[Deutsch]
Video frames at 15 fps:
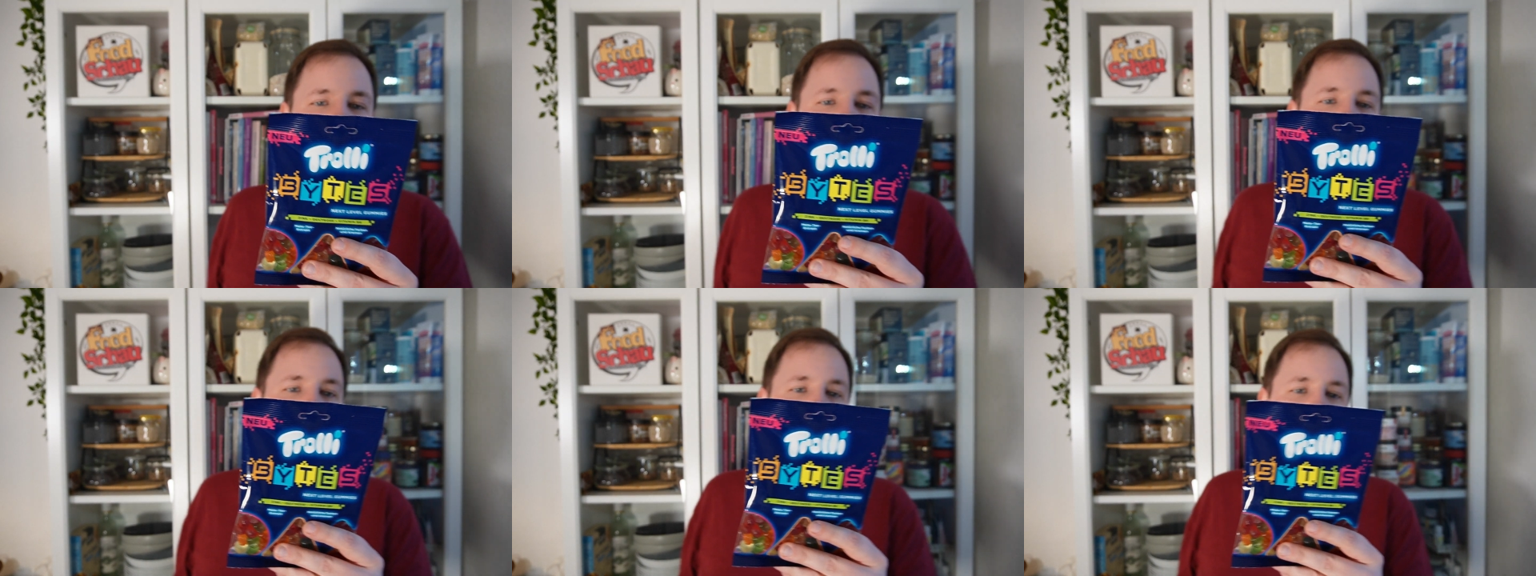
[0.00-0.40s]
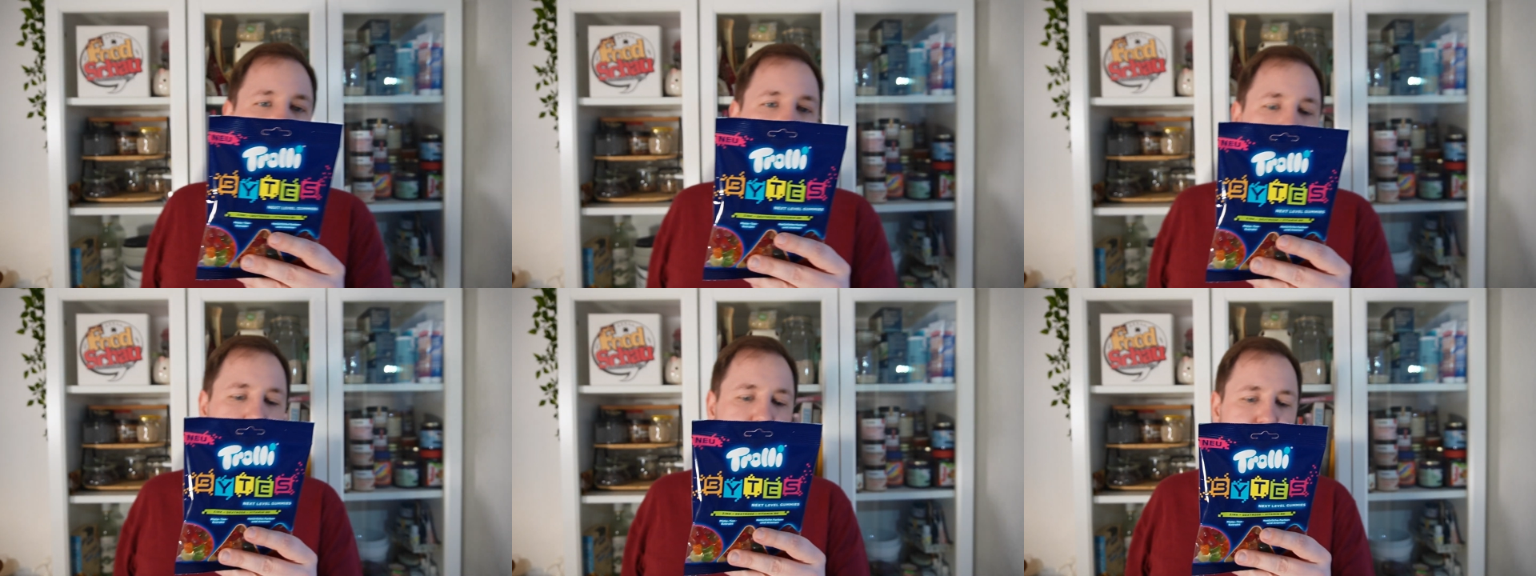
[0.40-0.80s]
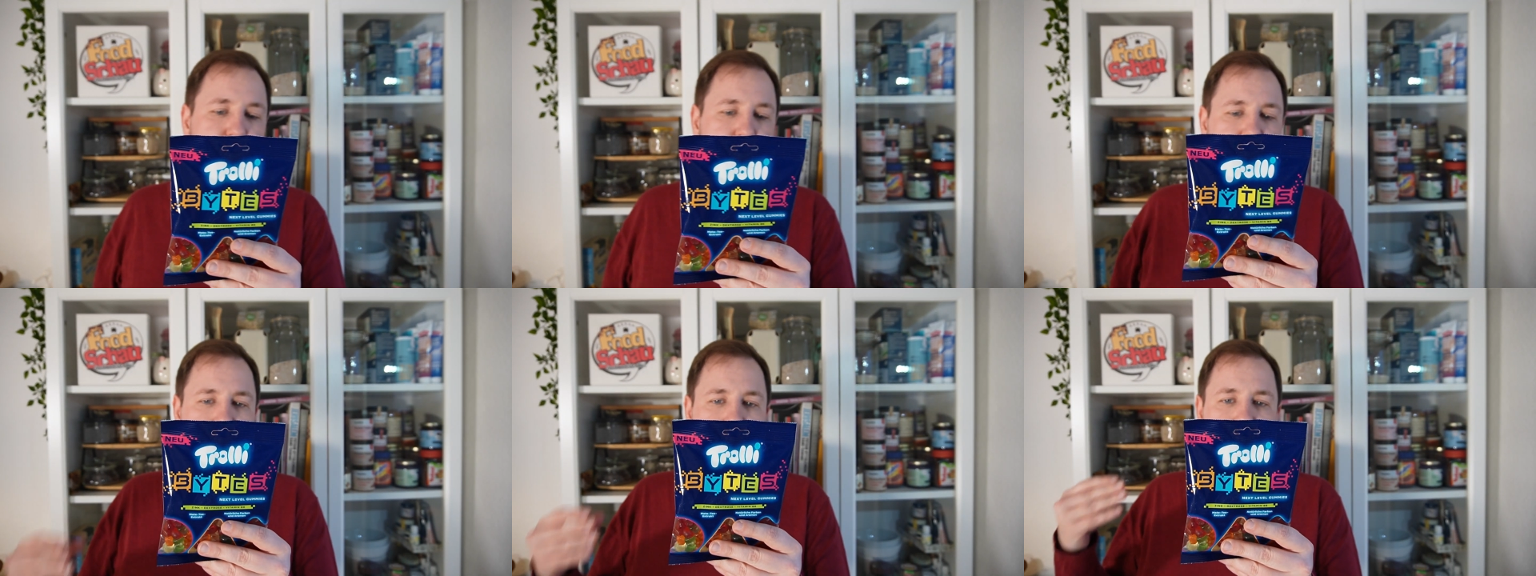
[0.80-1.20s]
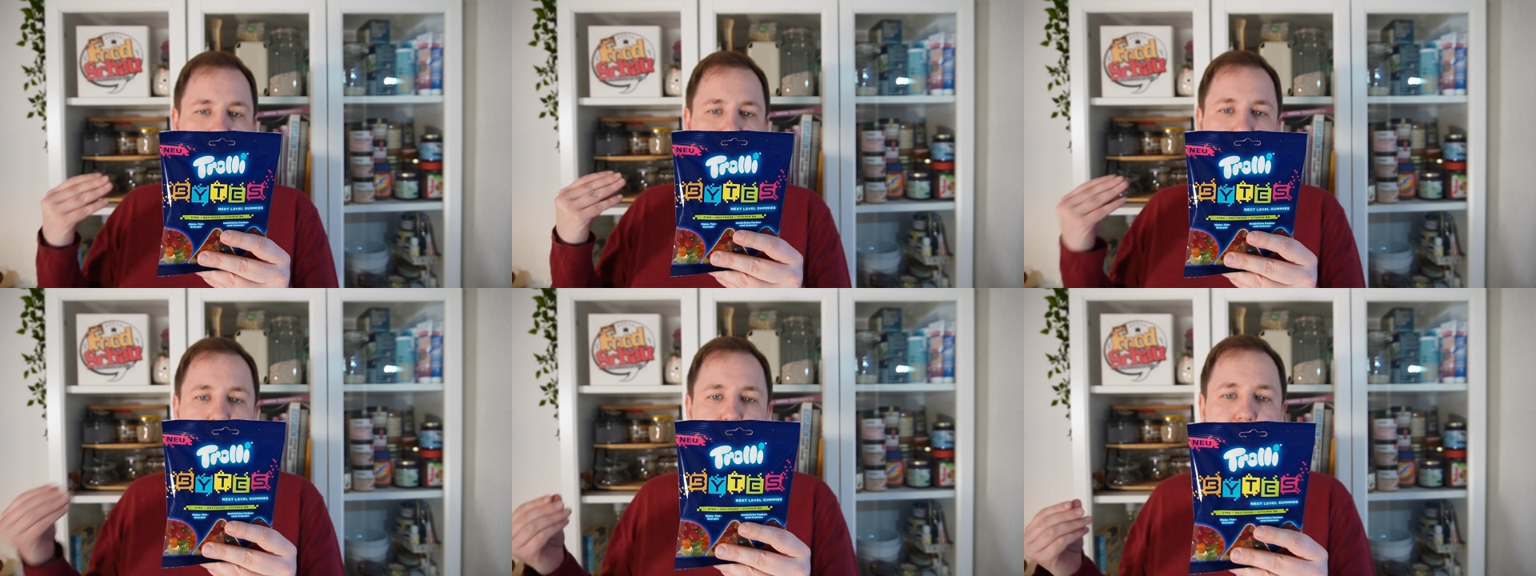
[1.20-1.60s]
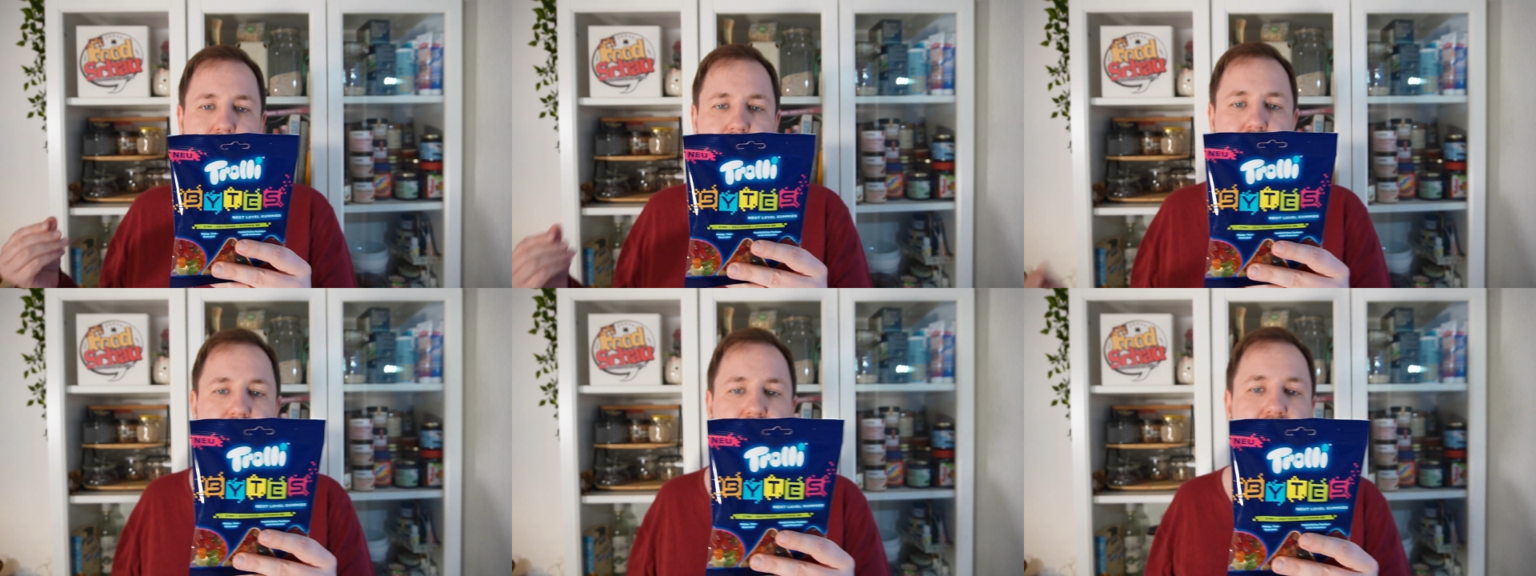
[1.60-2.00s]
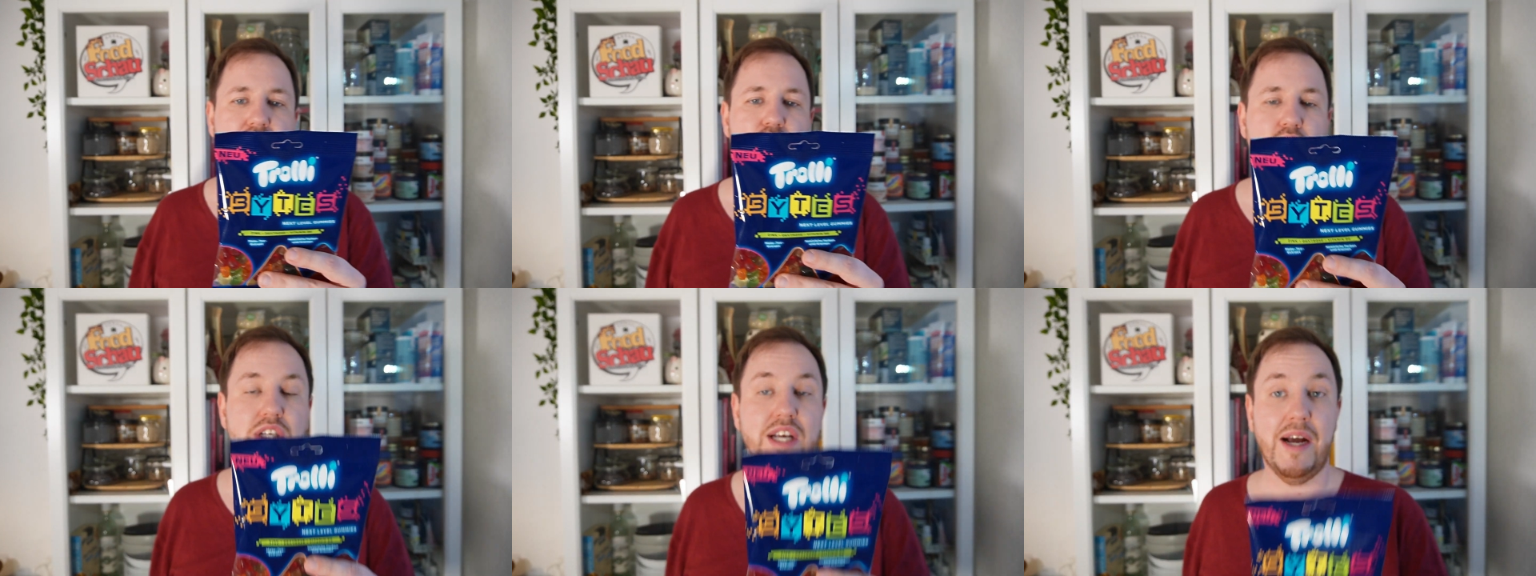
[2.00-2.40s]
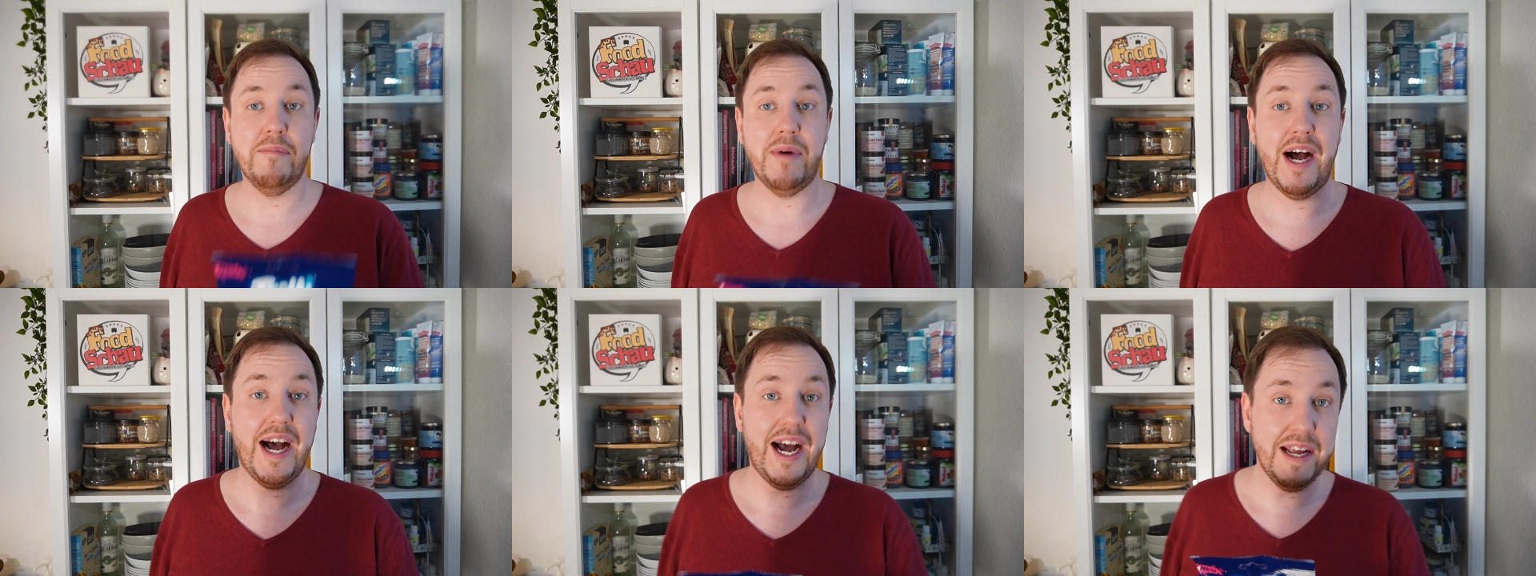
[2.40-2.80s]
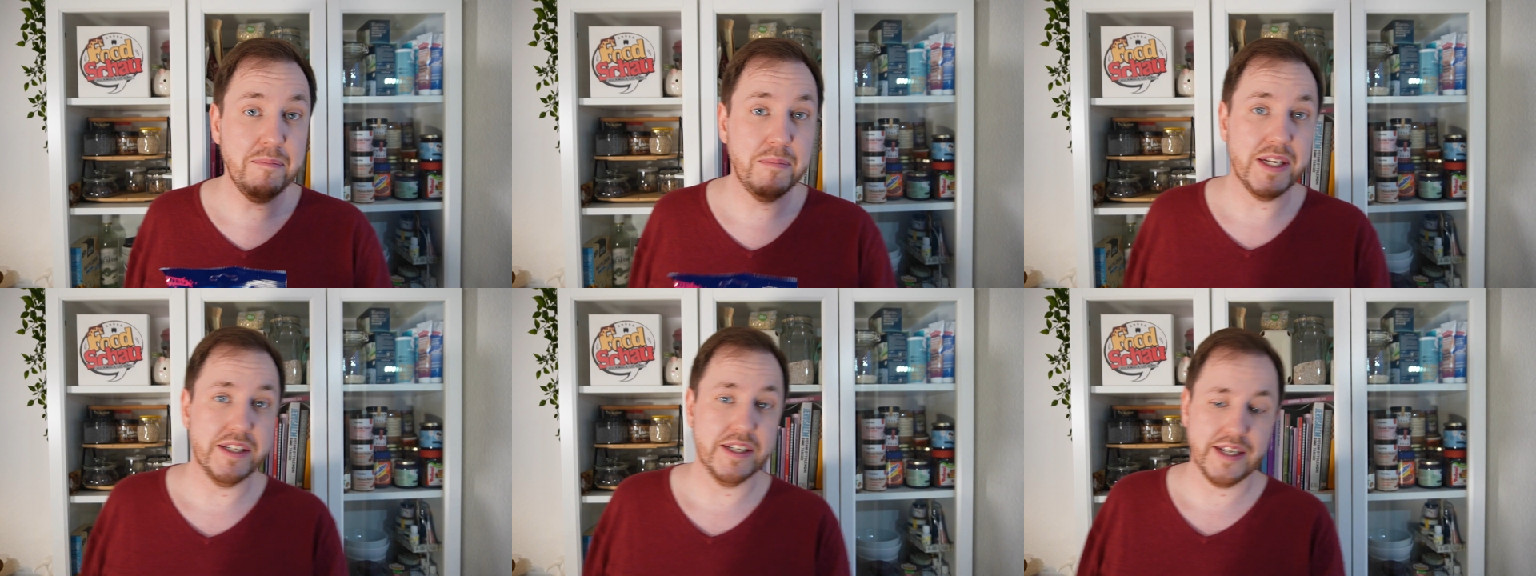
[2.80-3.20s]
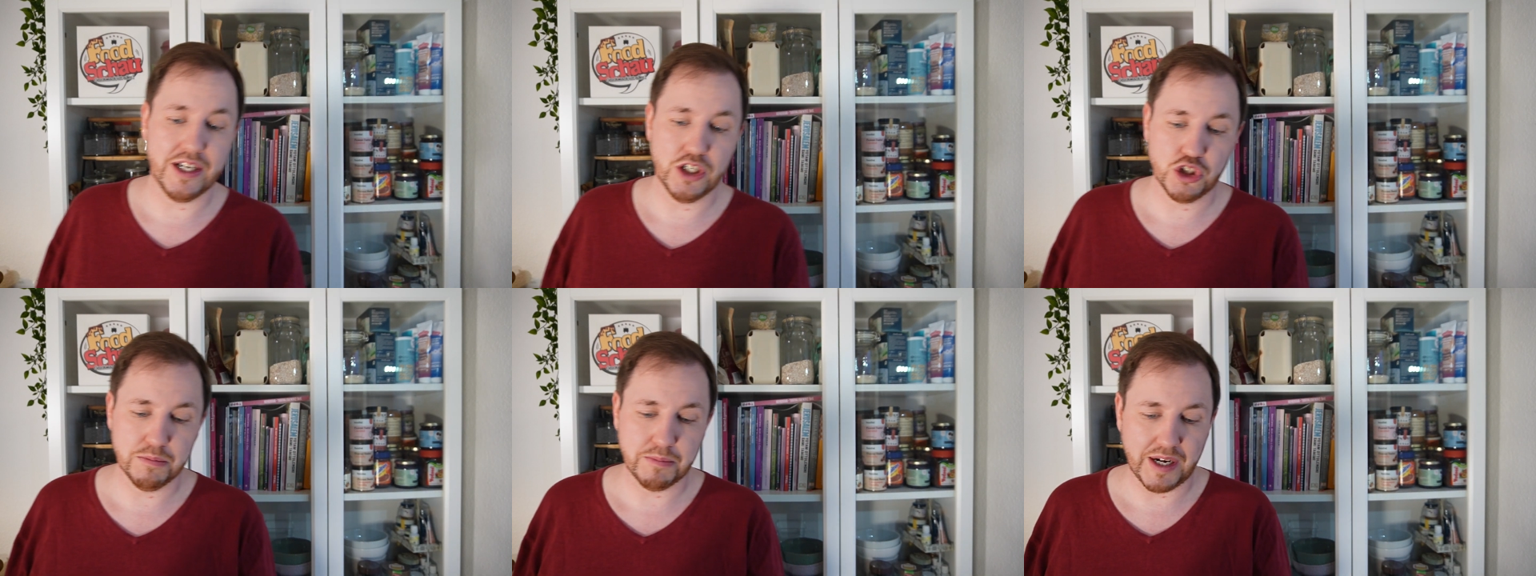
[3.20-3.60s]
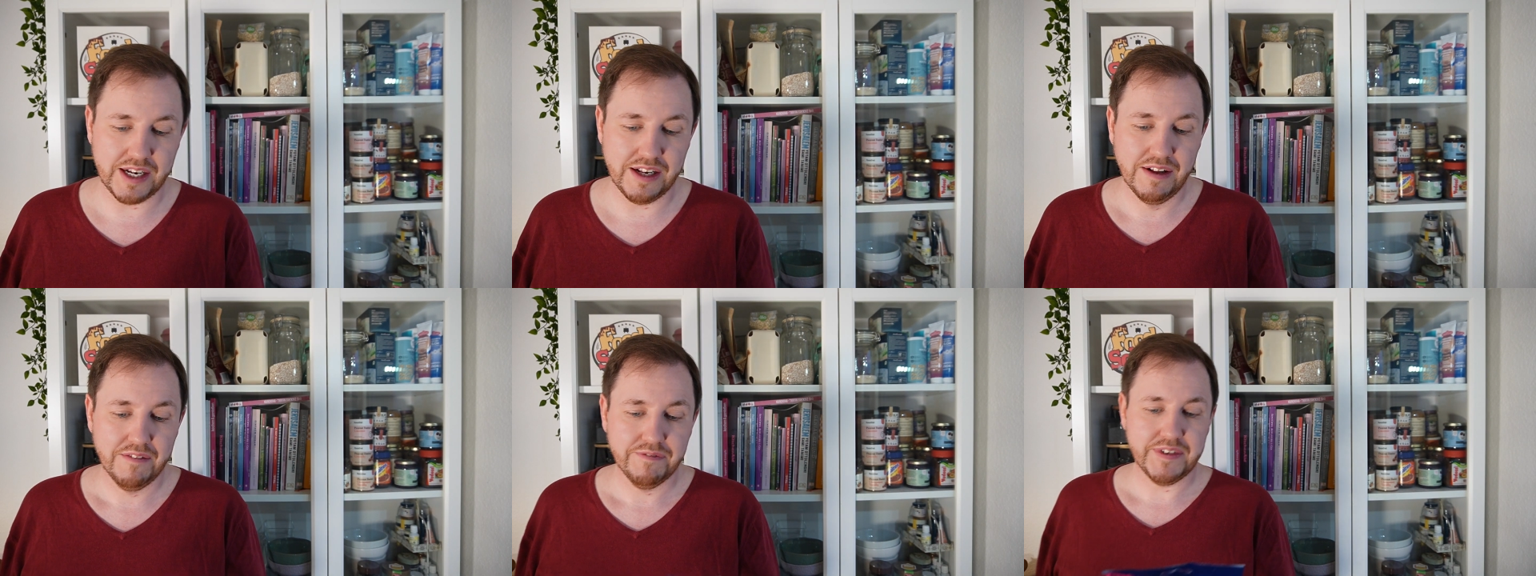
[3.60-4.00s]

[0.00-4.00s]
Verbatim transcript: mit einem besonderen Geschmack, den ich euch einmal einblenden kann schon mal.